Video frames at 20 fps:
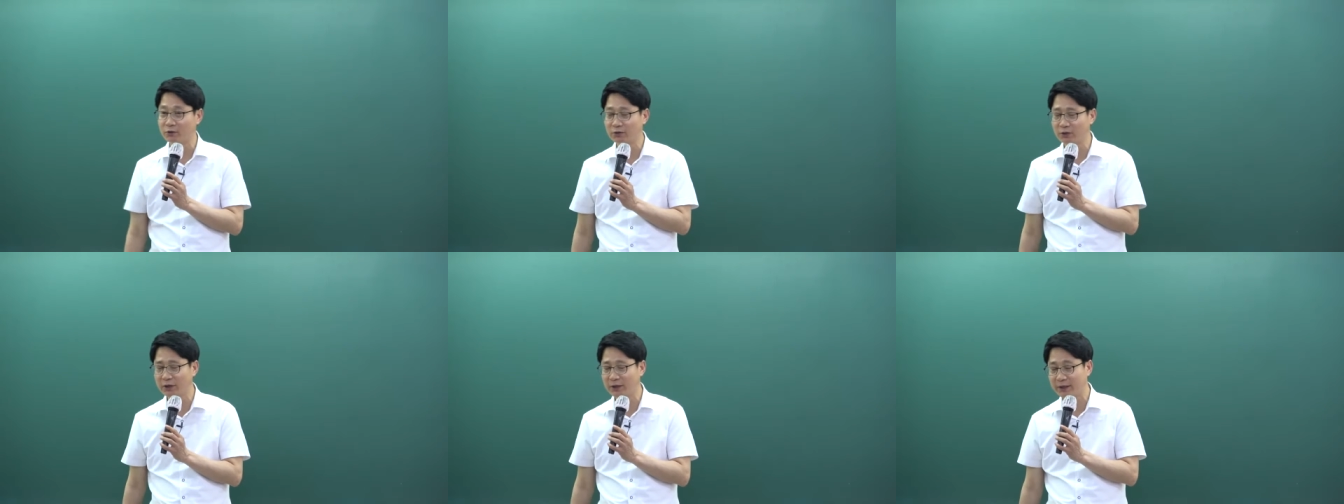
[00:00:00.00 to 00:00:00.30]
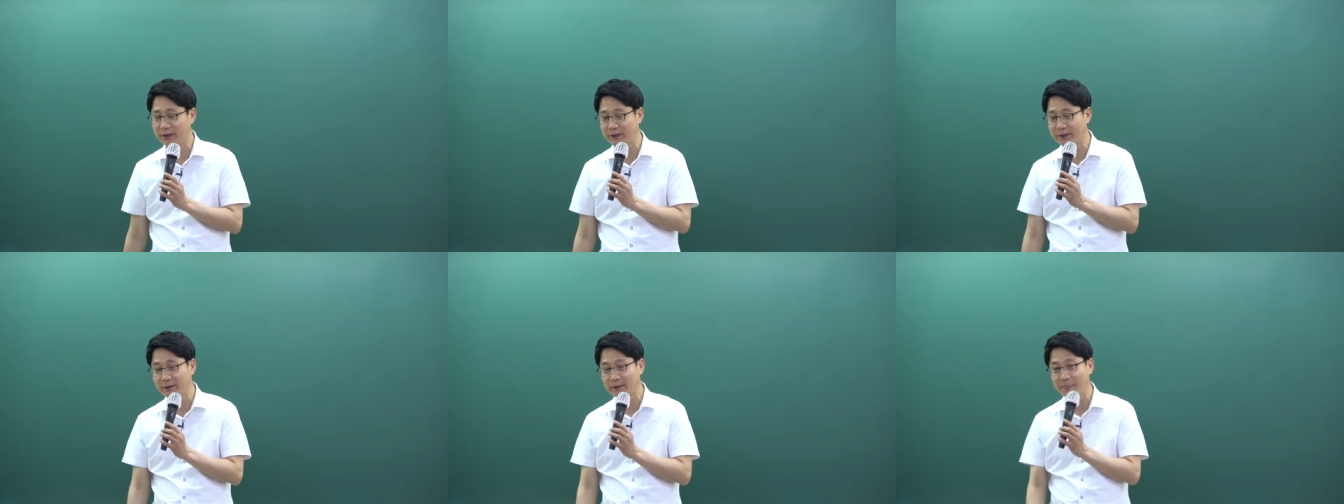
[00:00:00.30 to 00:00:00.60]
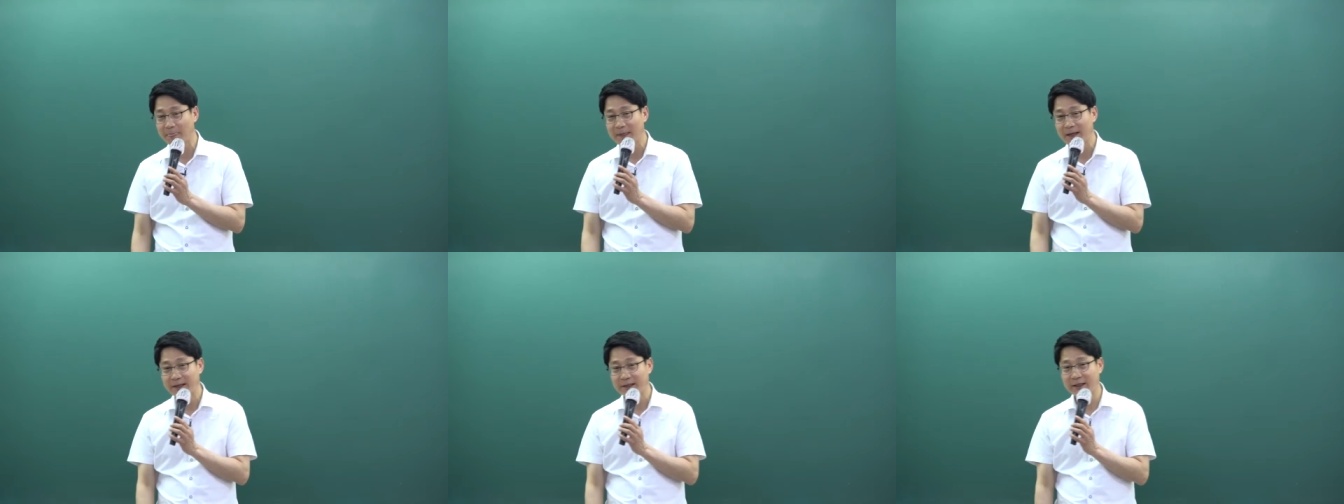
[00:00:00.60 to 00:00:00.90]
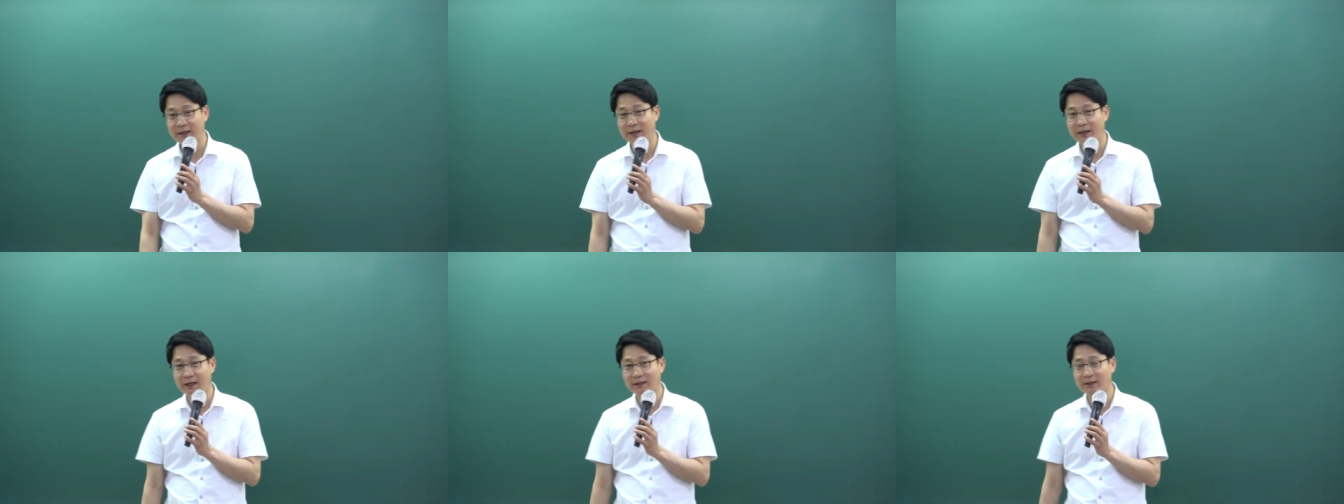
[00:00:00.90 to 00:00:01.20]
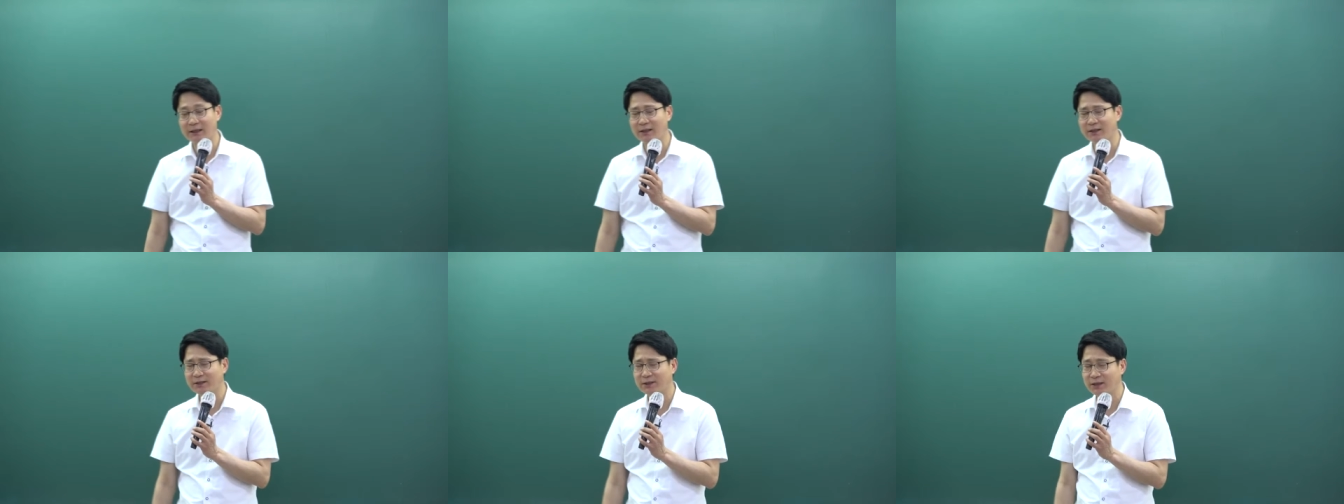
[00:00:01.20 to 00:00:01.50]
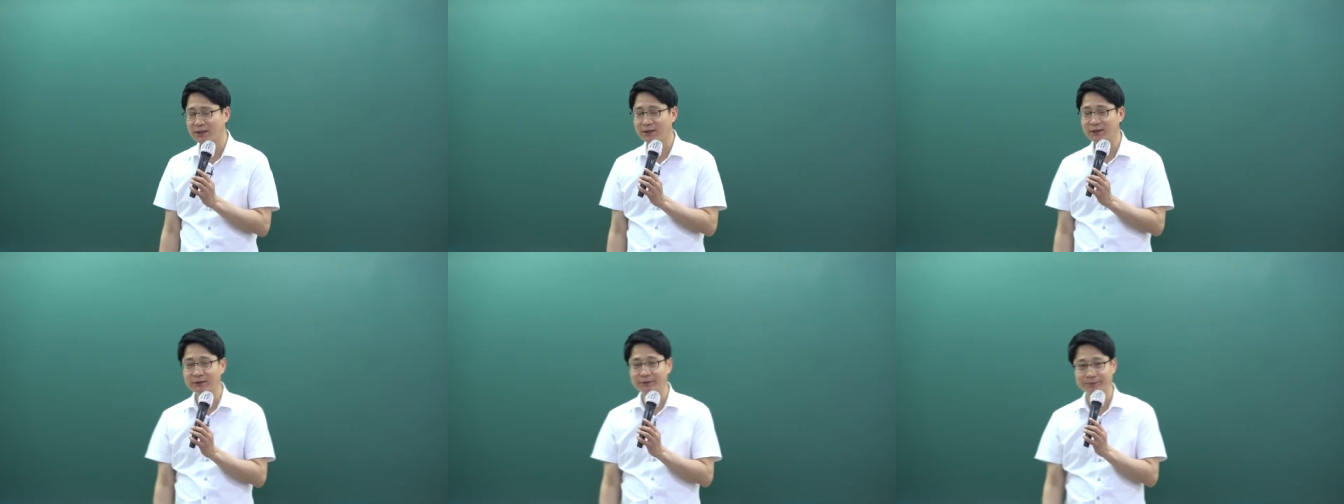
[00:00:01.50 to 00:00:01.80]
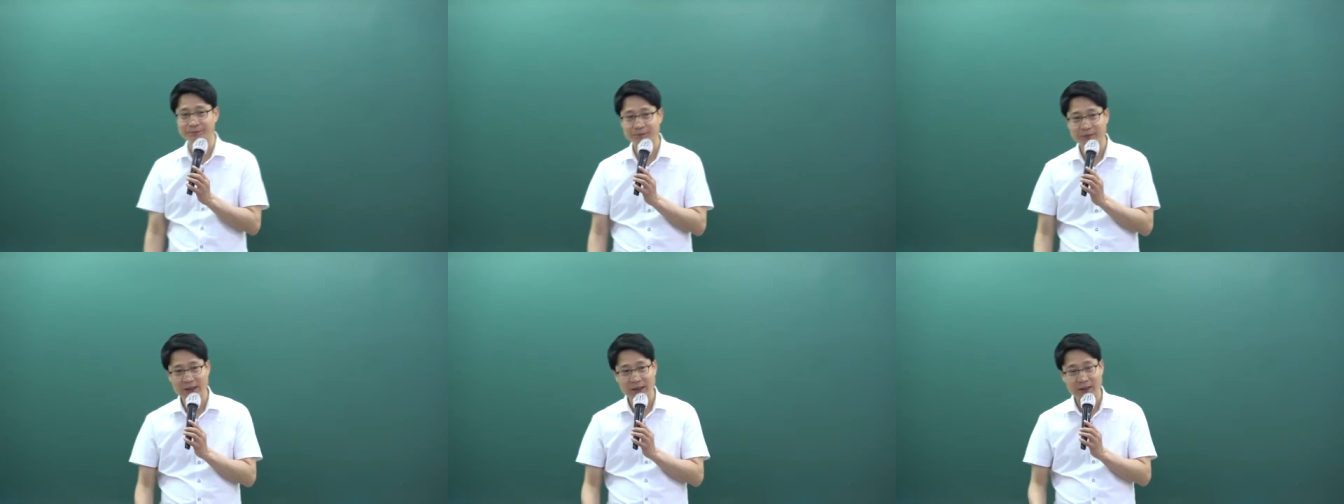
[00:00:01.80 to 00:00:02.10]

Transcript: 근데 이 가산세는